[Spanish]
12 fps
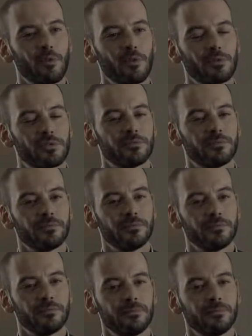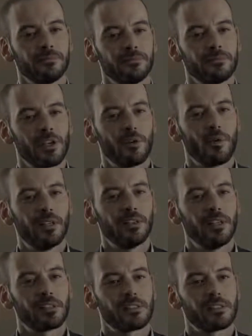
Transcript: vos? ¿50,